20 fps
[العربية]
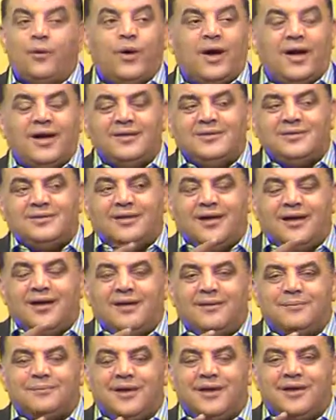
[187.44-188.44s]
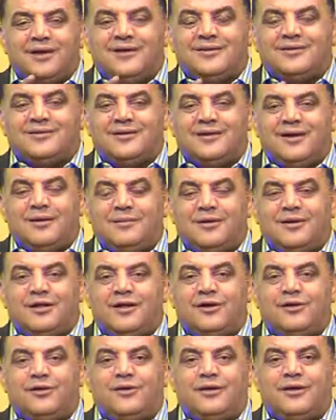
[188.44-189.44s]
وحتى مع احترامي
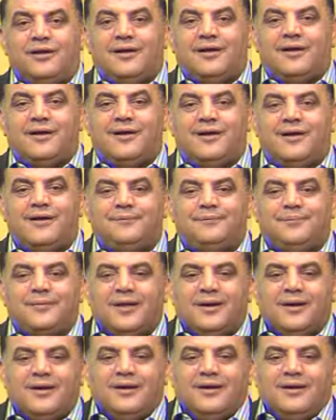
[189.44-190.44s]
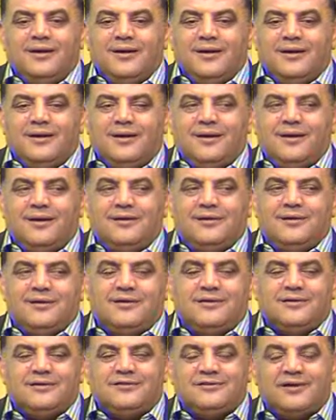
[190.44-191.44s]
لل آه،
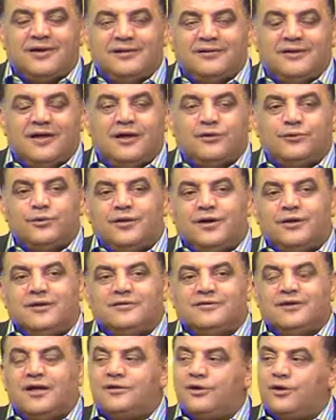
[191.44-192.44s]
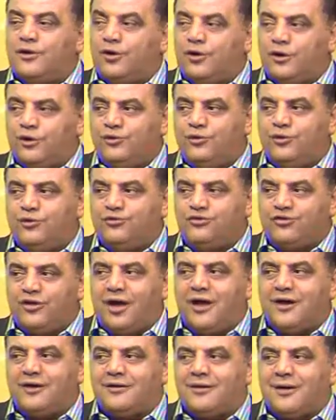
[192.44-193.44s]
السيدات والانسات اللي عندهم
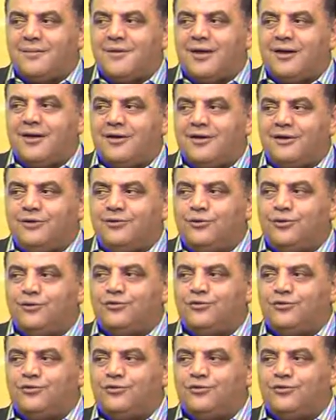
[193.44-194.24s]
شعر كمان عندهم